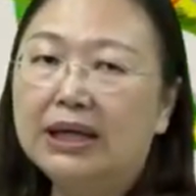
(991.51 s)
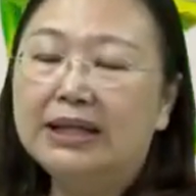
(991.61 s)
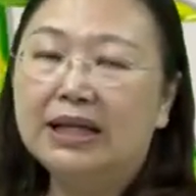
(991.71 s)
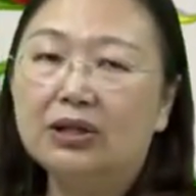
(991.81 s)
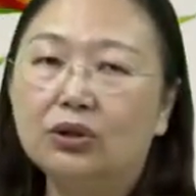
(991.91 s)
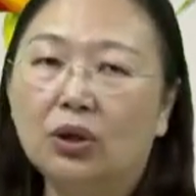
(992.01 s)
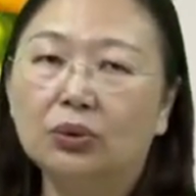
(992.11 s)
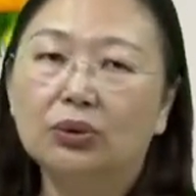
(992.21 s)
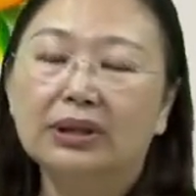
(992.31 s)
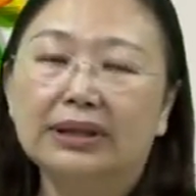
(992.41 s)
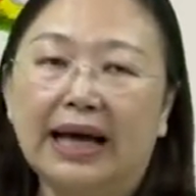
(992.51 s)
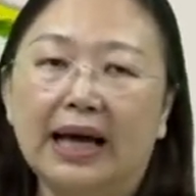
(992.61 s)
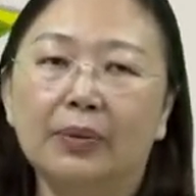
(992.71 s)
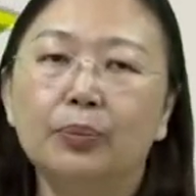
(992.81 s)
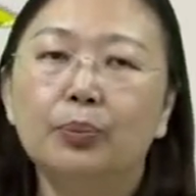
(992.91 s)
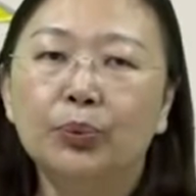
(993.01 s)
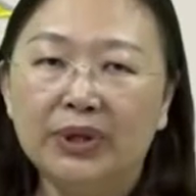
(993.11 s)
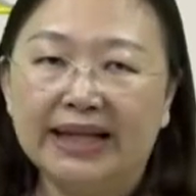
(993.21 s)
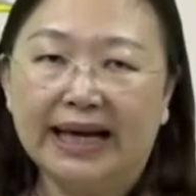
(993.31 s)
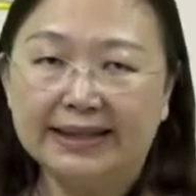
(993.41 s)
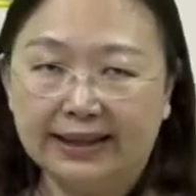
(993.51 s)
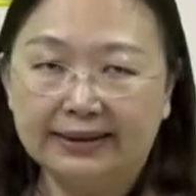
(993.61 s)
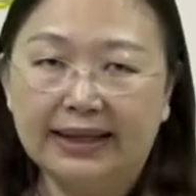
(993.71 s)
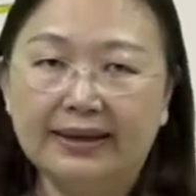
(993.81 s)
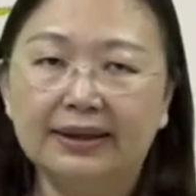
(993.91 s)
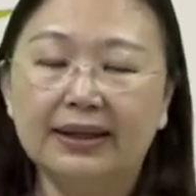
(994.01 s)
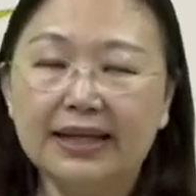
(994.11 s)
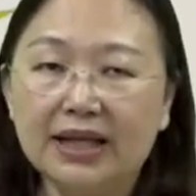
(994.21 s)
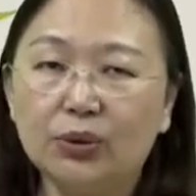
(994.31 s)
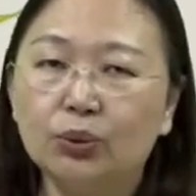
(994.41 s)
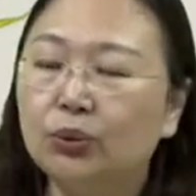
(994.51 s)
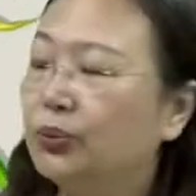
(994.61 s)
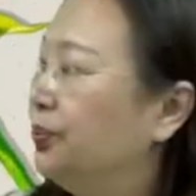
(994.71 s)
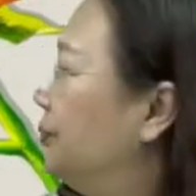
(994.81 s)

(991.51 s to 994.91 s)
接受他不应该承担的义务